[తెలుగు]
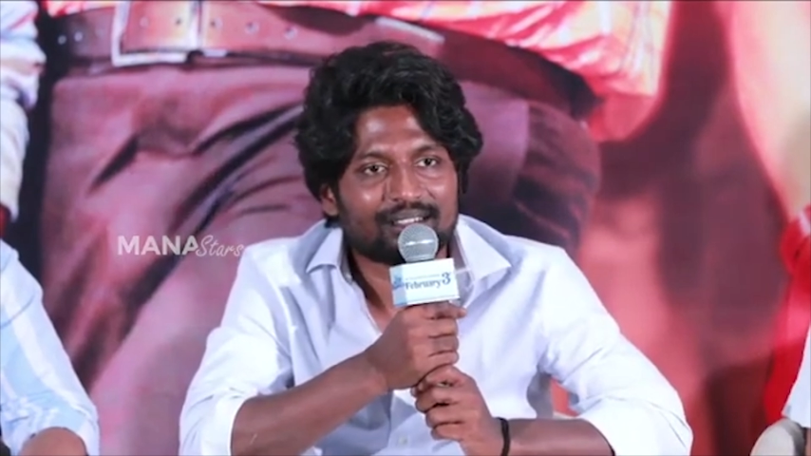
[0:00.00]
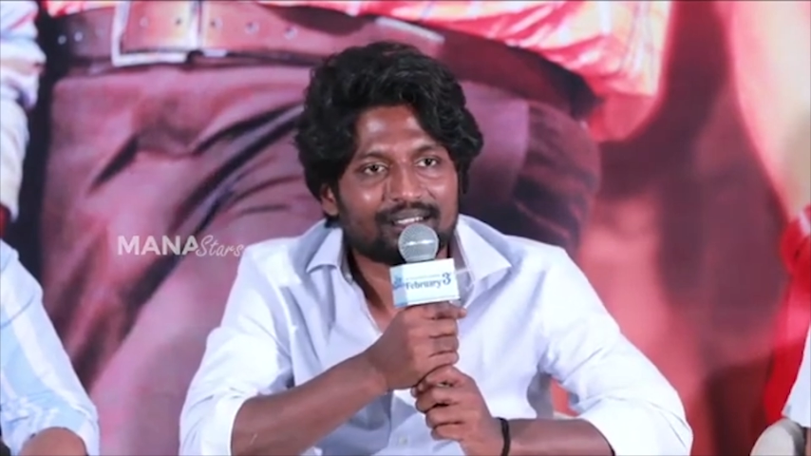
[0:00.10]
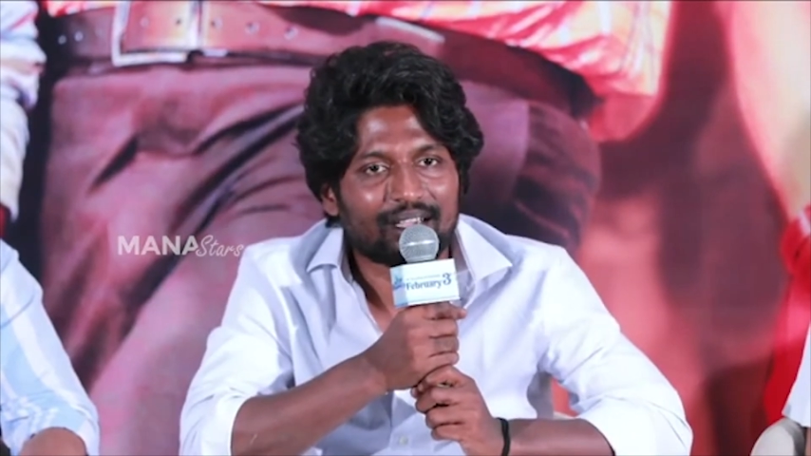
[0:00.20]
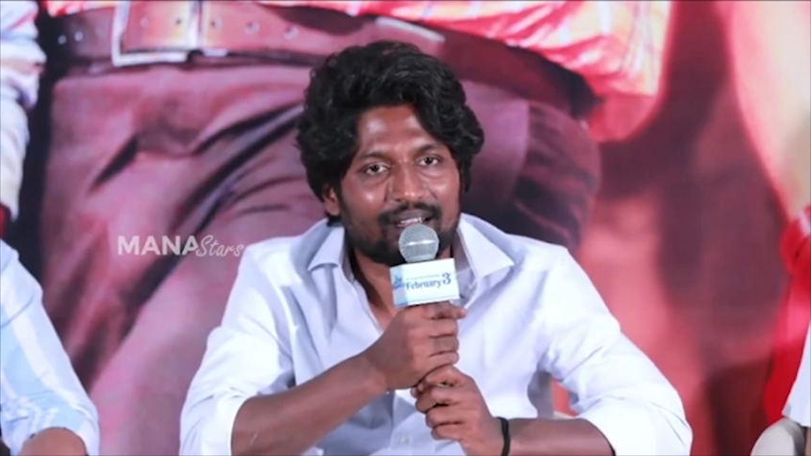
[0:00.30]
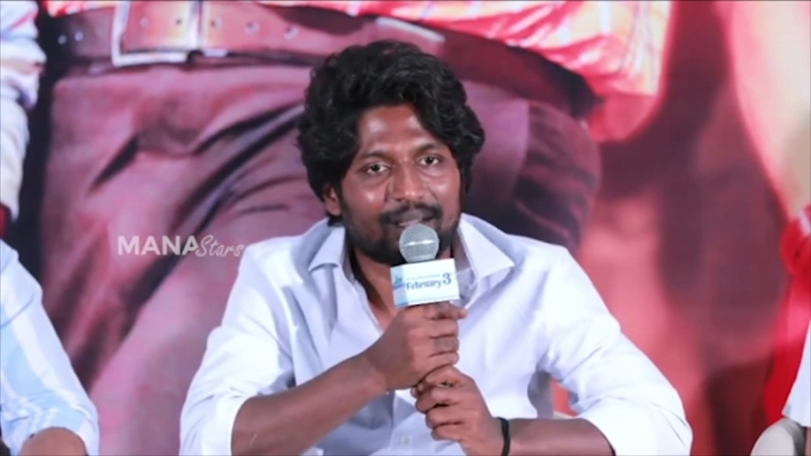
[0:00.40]

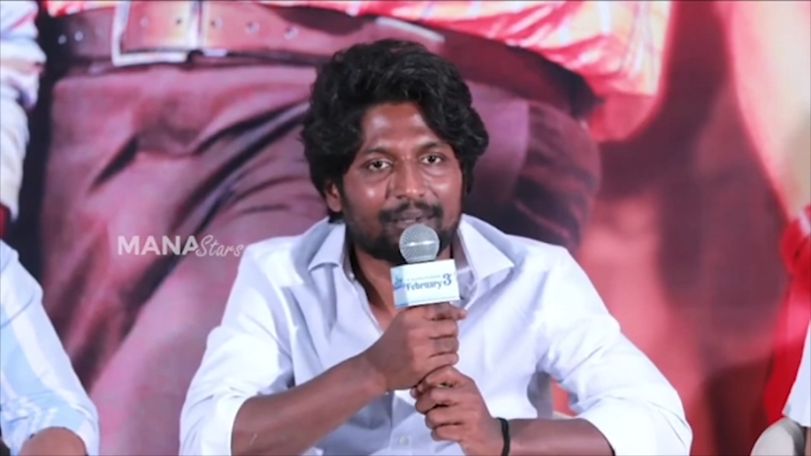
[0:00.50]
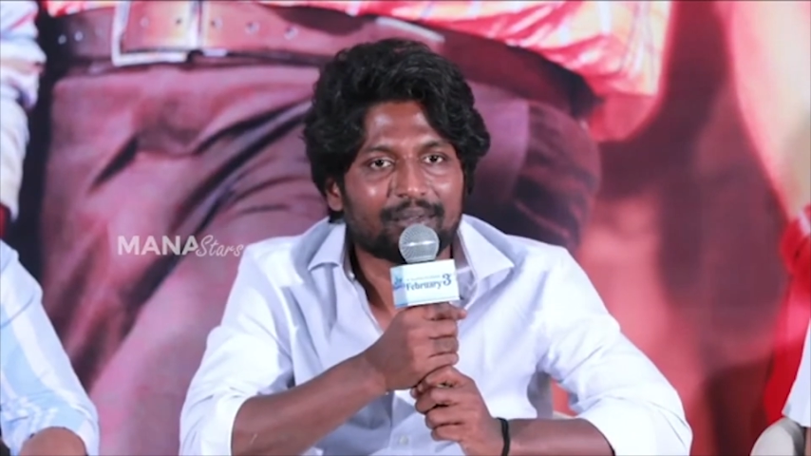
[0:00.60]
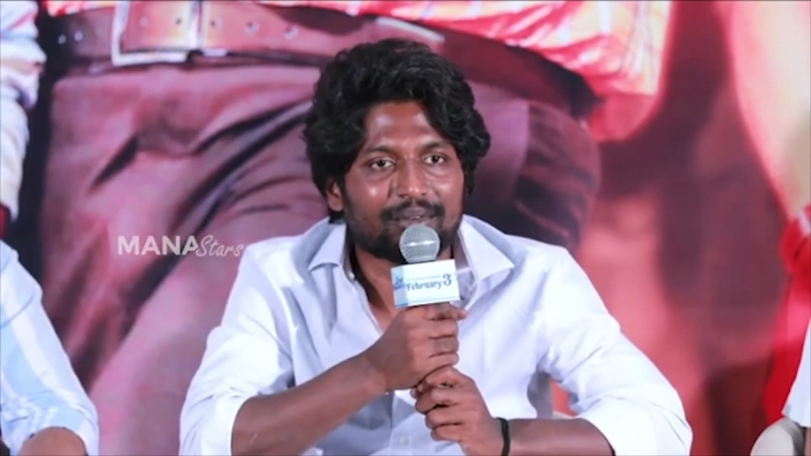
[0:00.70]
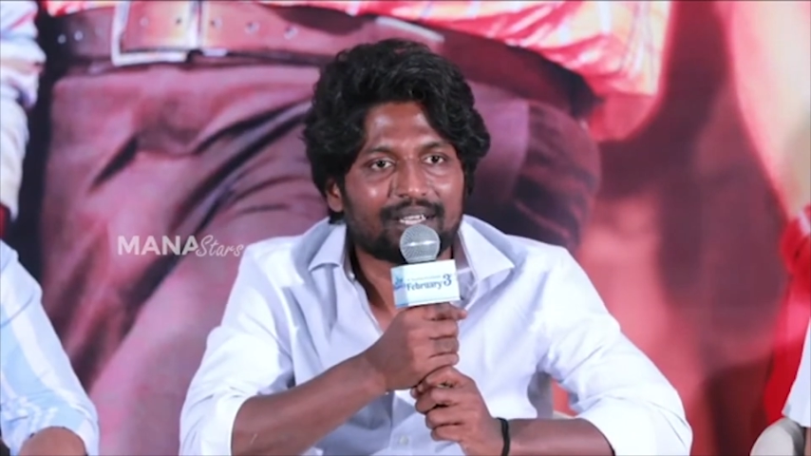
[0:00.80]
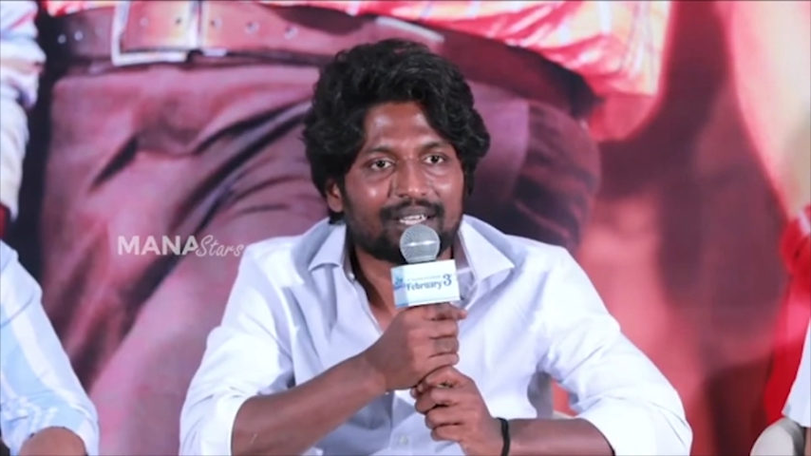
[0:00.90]
చాలామంది
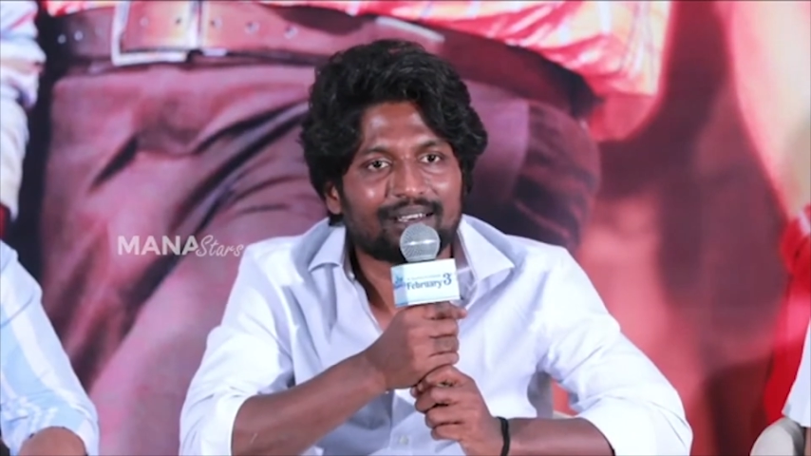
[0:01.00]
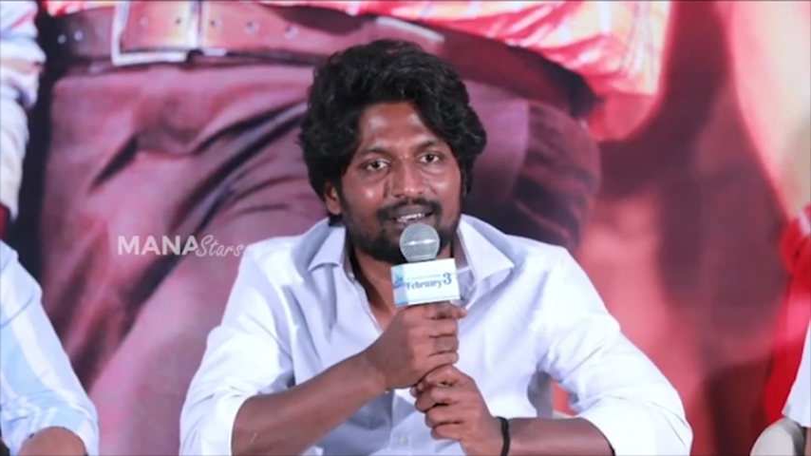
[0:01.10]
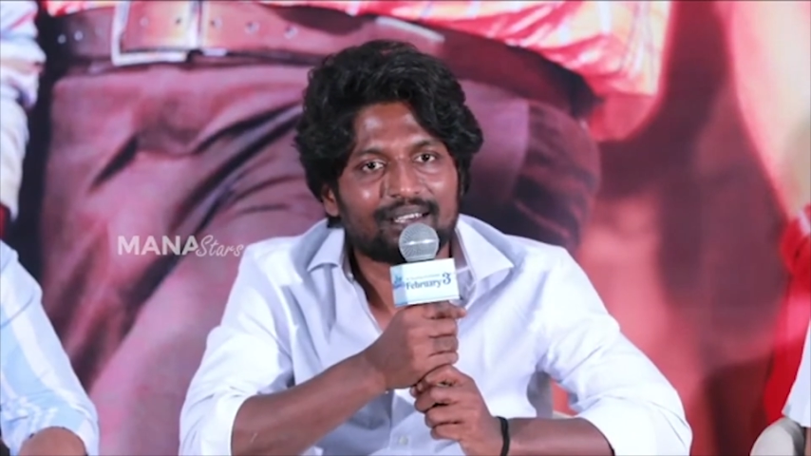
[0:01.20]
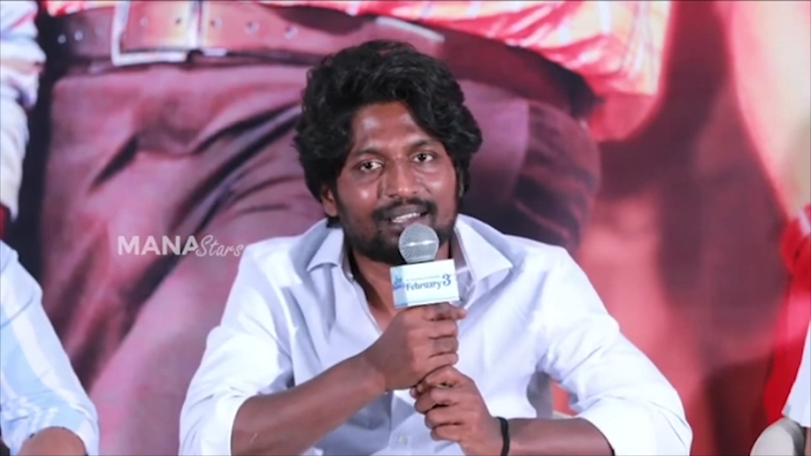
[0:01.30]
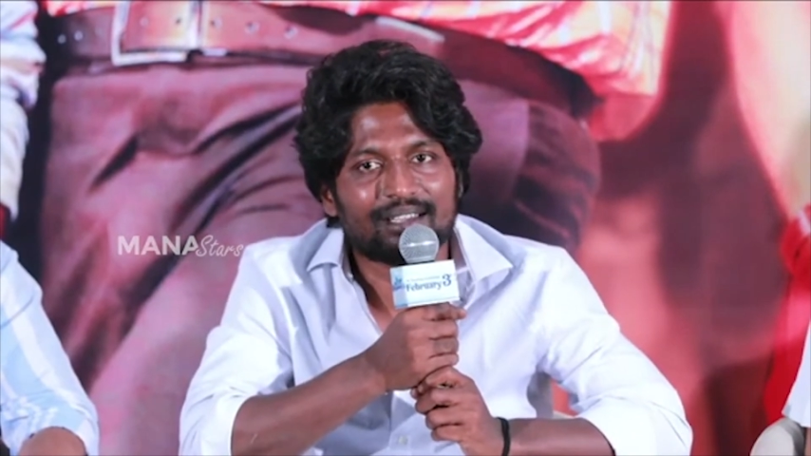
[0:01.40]
ఉన్నారండి
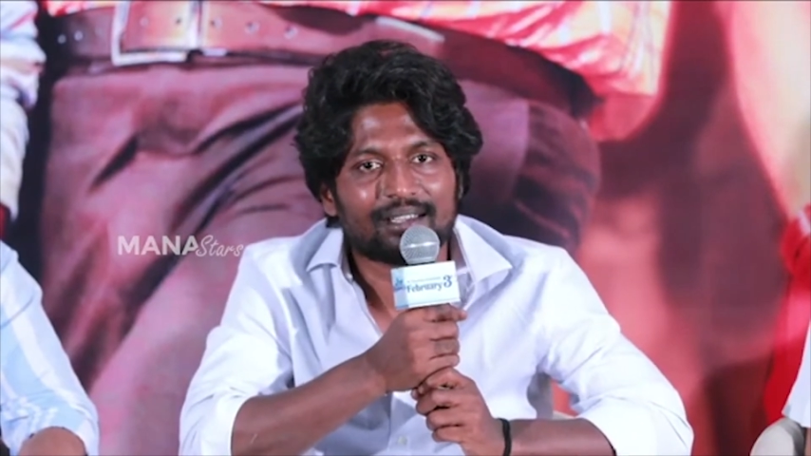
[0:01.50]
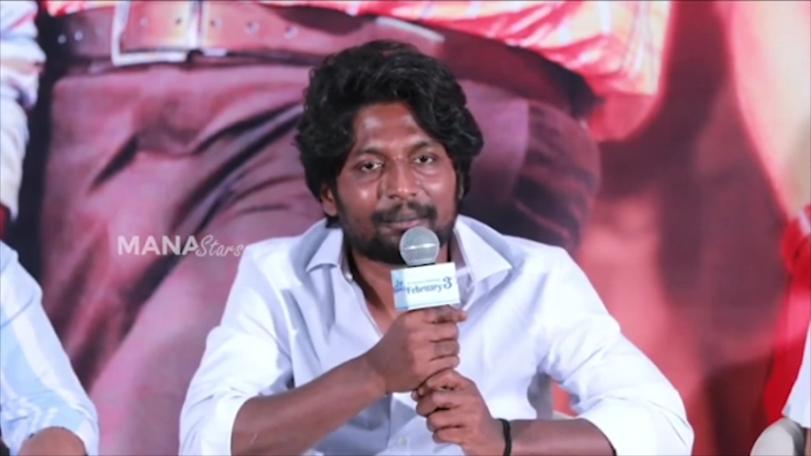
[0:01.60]
అంటే